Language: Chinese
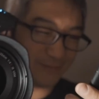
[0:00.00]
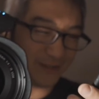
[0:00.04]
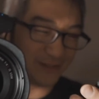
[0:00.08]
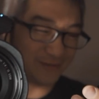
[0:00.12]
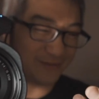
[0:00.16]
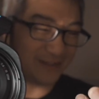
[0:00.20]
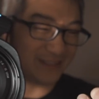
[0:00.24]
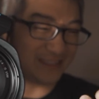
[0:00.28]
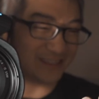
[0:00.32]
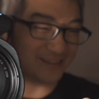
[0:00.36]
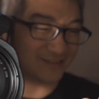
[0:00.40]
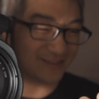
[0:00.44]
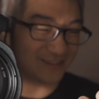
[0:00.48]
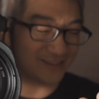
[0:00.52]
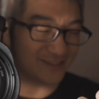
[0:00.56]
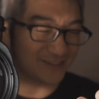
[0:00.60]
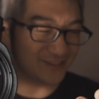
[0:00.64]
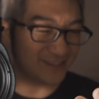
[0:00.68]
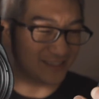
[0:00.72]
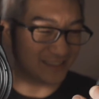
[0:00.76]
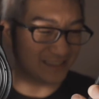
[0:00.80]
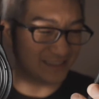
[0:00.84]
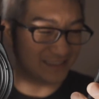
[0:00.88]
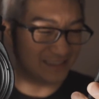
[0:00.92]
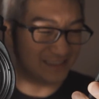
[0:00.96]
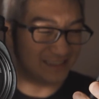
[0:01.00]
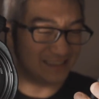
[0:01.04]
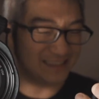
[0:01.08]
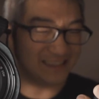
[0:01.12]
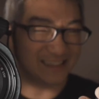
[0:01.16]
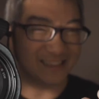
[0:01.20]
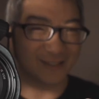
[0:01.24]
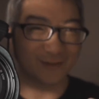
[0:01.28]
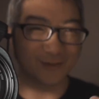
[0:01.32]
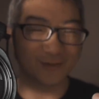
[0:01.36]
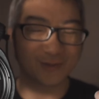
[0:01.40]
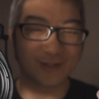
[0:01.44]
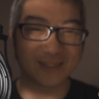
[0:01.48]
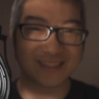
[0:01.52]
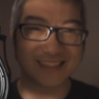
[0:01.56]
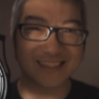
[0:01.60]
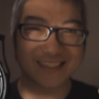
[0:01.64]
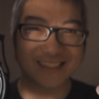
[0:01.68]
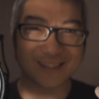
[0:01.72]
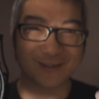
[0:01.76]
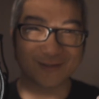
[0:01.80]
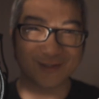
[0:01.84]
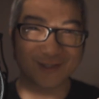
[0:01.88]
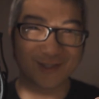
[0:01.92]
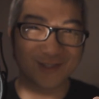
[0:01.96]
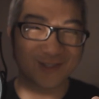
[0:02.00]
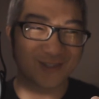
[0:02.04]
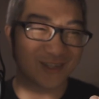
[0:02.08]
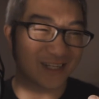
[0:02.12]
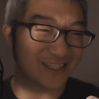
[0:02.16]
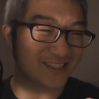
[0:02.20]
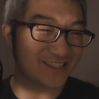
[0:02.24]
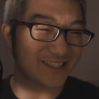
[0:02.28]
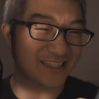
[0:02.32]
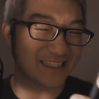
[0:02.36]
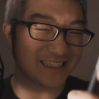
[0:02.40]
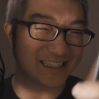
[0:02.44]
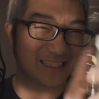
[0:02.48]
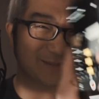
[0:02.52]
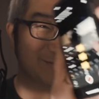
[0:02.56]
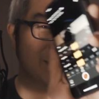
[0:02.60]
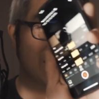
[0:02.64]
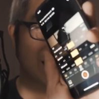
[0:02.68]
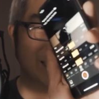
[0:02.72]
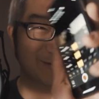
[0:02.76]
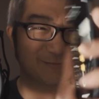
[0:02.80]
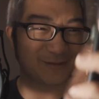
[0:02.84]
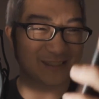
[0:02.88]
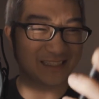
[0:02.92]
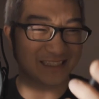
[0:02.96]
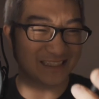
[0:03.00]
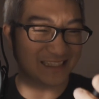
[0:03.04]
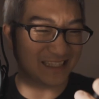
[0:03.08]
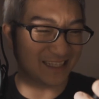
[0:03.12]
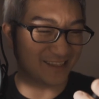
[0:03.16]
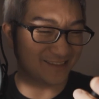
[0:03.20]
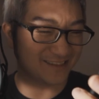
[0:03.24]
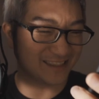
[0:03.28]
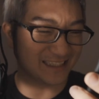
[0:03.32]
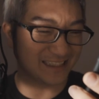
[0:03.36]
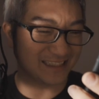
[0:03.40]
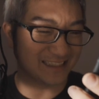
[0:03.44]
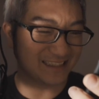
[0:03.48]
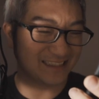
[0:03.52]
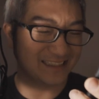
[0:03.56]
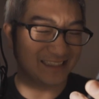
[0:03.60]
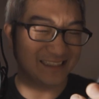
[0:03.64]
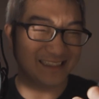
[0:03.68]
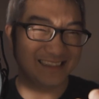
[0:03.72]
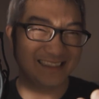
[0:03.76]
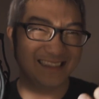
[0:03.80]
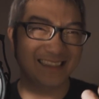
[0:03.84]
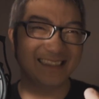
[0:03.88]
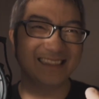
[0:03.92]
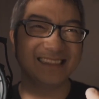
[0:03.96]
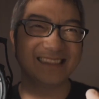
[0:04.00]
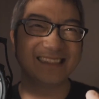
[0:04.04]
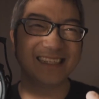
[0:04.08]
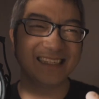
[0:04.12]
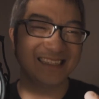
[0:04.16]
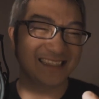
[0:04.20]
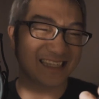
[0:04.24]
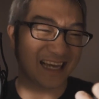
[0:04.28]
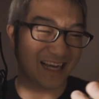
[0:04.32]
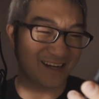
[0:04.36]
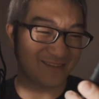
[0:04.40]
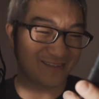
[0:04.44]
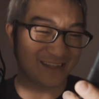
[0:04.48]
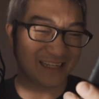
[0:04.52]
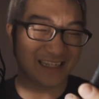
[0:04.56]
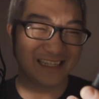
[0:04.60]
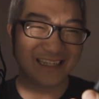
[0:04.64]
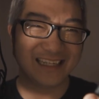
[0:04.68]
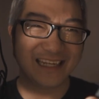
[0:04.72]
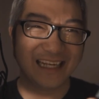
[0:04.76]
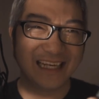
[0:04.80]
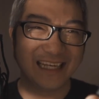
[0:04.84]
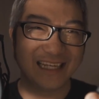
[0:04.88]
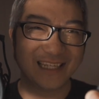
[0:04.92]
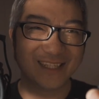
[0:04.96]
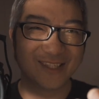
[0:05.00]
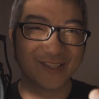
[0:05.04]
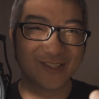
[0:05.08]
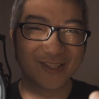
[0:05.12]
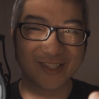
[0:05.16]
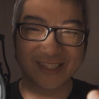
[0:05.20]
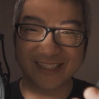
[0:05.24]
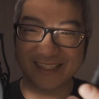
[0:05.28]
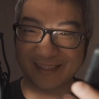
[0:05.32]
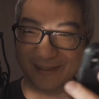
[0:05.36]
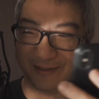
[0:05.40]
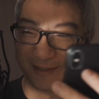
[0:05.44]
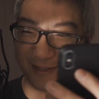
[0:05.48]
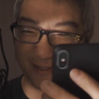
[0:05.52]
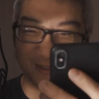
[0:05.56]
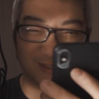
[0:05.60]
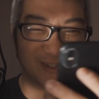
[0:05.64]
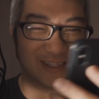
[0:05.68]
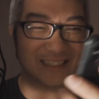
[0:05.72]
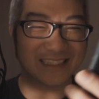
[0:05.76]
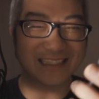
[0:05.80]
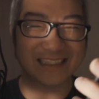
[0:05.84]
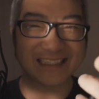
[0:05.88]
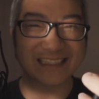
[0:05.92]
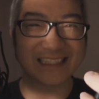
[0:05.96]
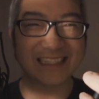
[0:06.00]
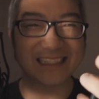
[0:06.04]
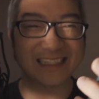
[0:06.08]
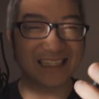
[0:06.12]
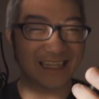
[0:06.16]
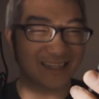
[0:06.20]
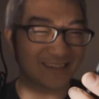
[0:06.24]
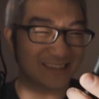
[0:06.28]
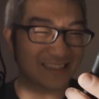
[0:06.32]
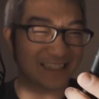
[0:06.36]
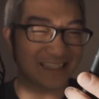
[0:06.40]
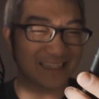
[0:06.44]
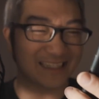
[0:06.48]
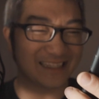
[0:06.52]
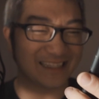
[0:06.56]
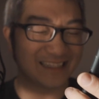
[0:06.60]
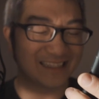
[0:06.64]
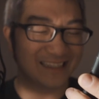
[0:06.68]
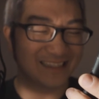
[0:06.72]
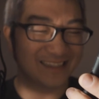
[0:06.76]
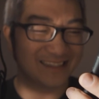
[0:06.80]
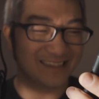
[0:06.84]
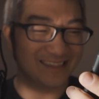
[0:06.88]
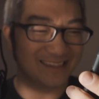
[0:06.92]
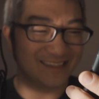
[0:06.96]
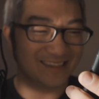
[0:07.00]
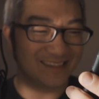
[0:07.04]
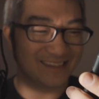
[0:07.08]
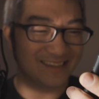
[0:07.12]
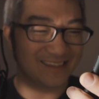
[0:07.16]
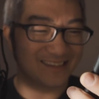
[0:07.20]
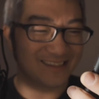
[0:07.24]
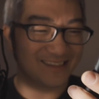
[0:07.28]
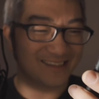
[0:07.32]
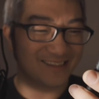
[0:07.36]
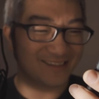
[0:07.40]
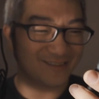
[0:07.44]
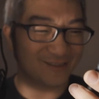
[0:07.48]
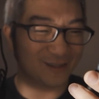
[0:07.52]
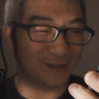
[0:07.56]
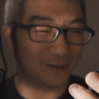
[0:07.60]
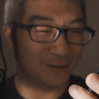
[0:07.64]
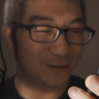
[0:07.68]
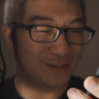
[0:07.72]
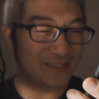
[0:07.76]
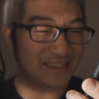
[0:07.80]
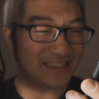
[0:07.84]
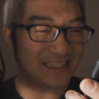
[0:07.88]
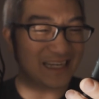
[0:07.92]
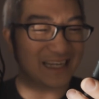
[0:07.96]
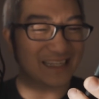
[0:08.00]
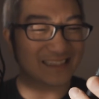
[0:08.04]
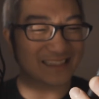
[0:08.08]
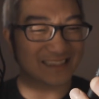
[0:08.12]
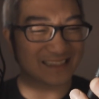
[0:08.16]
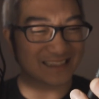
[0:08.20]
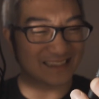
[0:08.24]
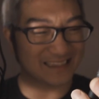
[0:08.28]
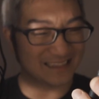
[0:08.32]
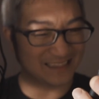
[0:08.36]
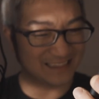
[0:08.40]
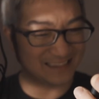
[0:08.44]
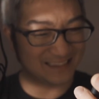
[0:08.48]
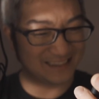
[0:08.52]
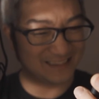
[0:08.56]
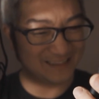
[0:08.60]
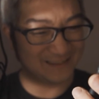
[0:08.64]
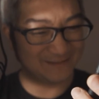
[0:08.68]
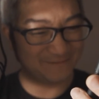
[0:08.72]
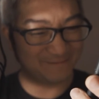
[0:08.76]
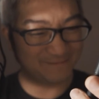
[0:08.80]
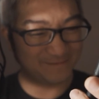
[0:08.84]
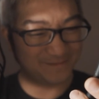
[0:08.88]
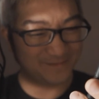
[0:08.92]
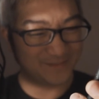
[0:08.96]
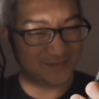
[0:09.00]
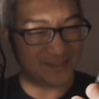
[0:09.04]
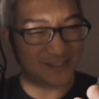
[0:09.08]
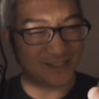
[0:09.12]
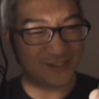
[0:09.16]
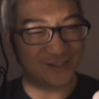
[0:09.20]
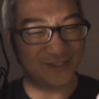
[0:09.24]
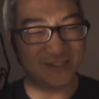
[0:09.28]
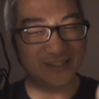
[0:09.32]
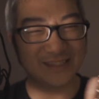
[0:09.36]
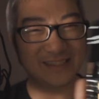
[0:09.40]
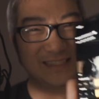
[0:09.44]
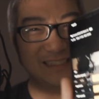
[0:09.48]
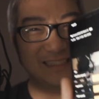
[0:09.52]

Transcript: built-in的光圈。就如果是手动光圈，这边是不能调节的，这很正常嘛。如果手动光圈这个调节，我会吓死你。所以